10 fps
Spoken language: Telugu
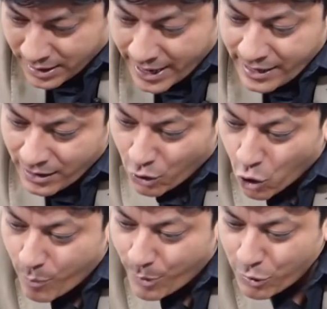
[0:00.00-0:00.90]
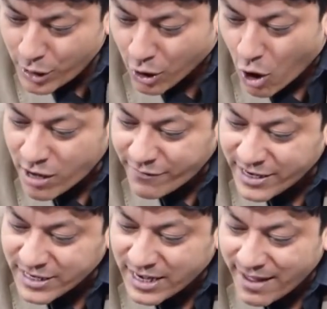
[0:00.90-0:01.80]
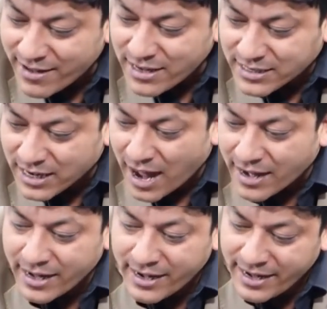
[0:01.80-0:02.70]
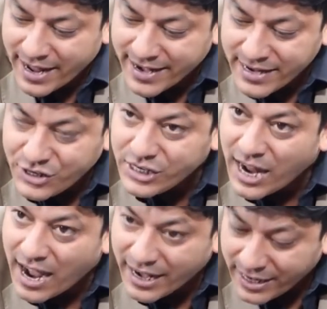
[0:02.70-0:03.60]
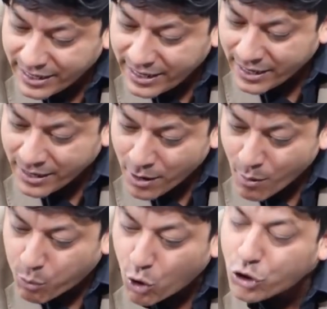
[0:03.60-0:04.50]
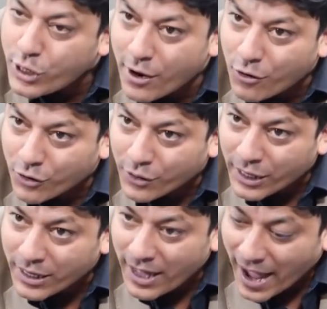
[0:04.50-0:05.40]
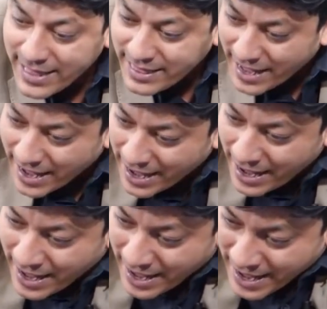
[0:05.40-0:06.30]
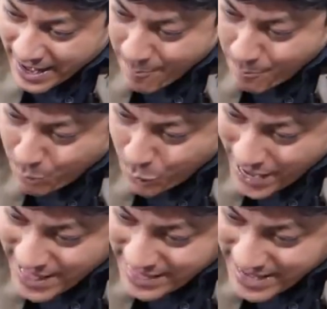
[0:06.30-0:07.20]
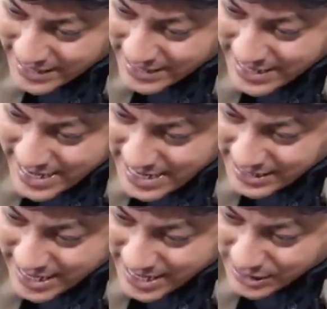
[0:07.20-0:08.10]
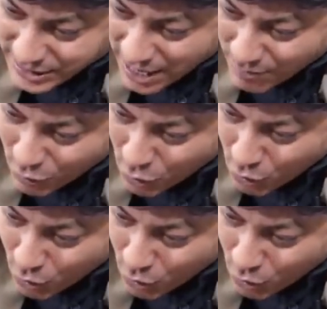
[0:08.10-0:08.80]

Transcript: రైట్ లోపల ఉన్న కాన్ఫిడెన్స్ లెవెల్స్ కానివ్వండి ఎనర్జీ కానివ్వండి పోతూనే ఉంటుంది అయితే ఎప్పుడైతే సీల్ చేస్తామో